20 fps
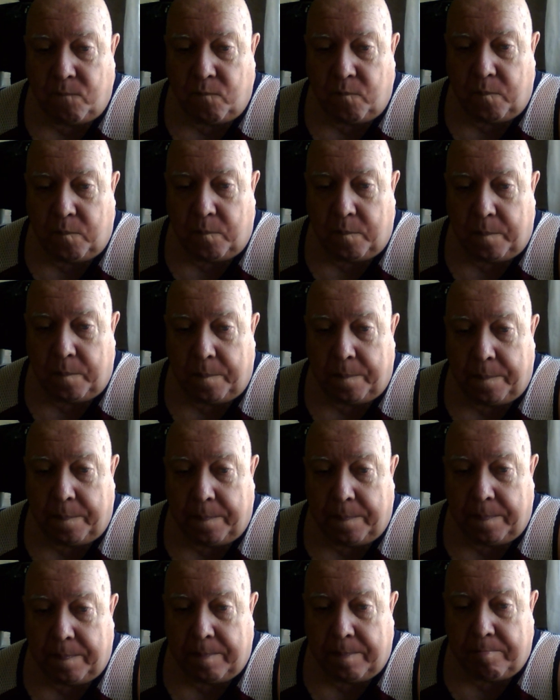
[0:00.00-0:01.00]

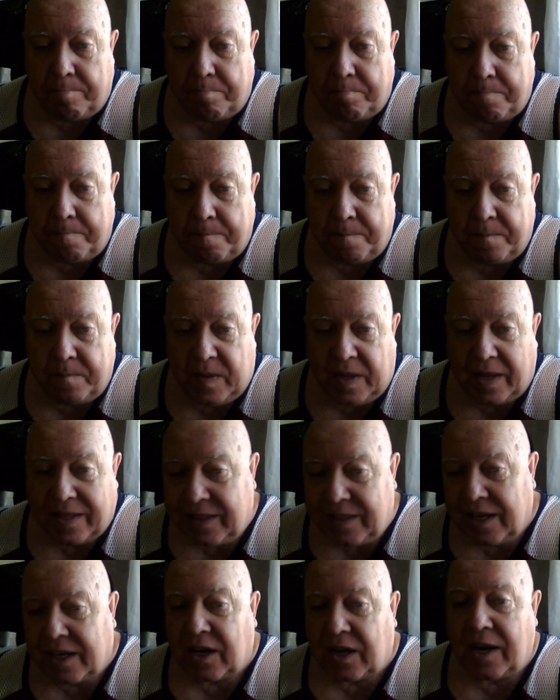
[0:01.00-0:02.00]
э,
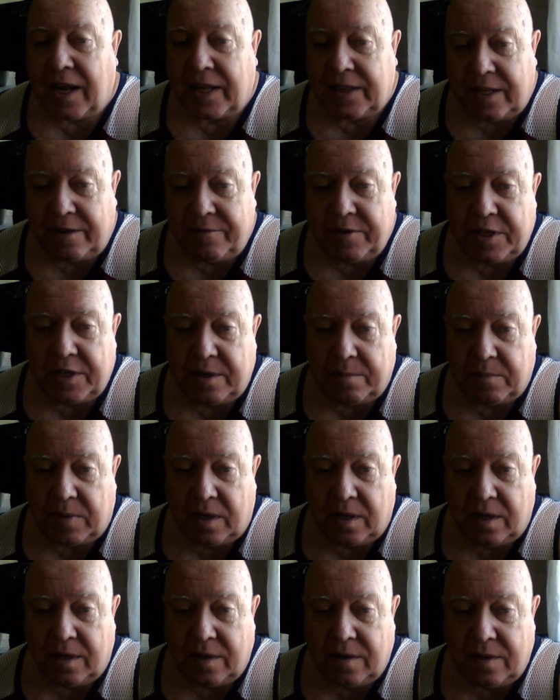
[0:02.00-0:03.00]
неоднократно,
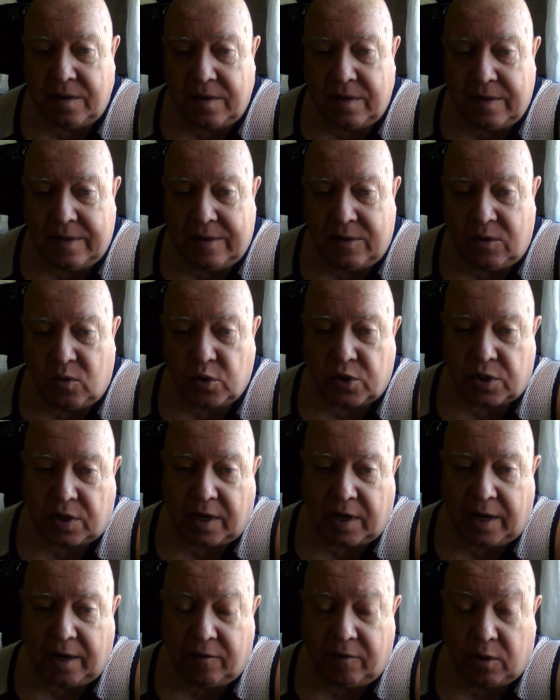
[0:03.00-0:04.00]
видимо,
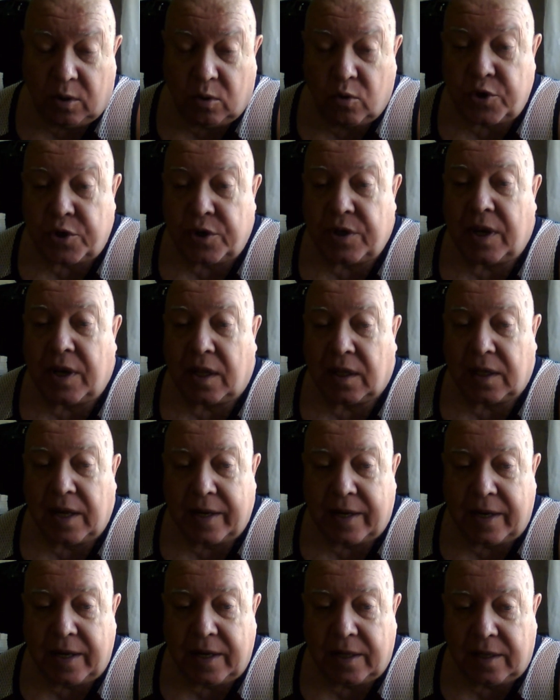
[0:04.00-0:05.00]
устраивал, учинял
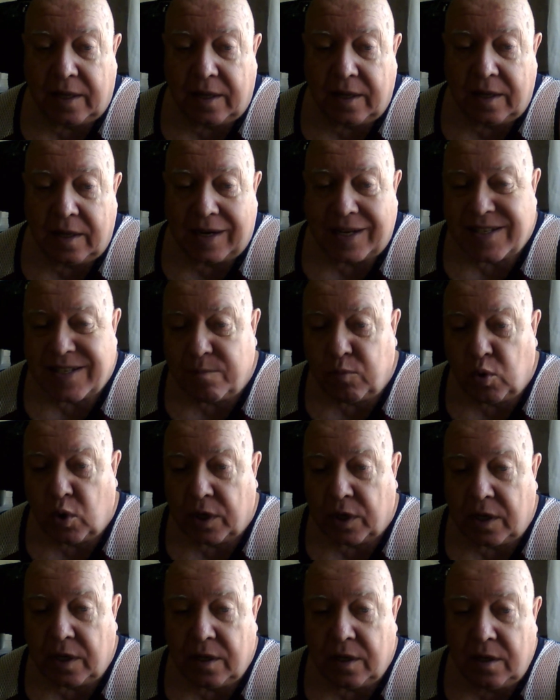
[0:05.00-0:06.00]
какие-то
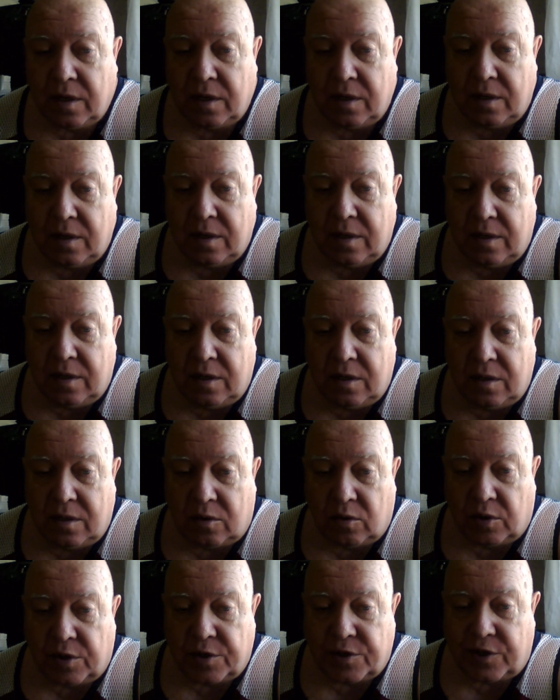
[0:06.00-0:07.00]
разборки,
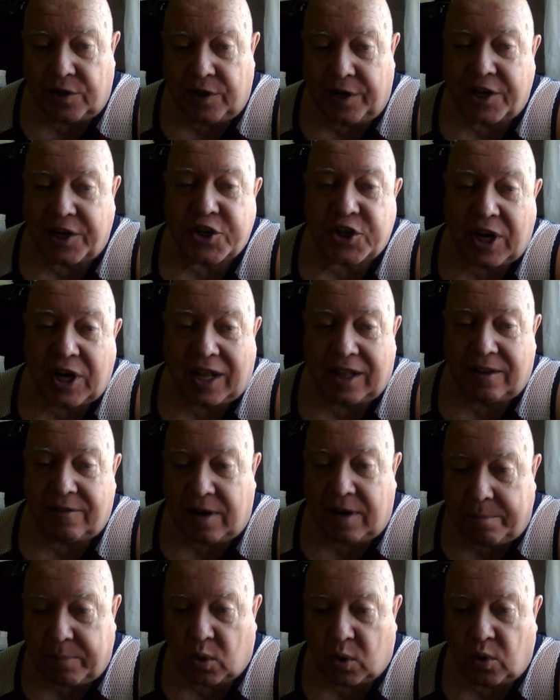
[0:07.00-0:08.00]
то есть решал
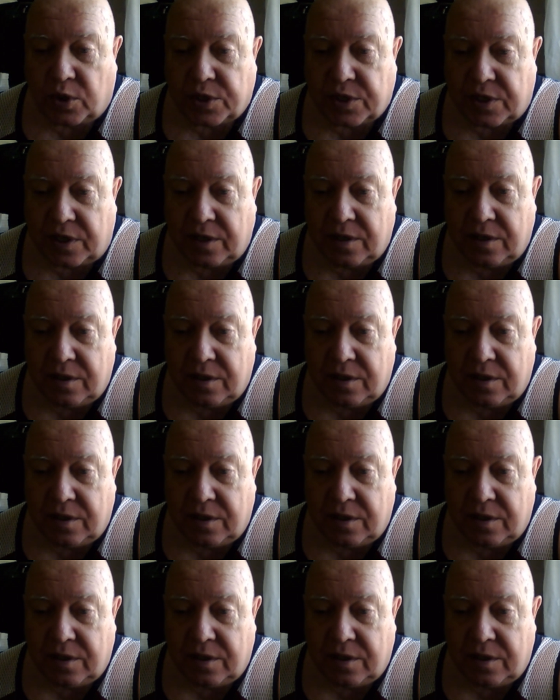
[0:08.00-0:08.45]
вопросы.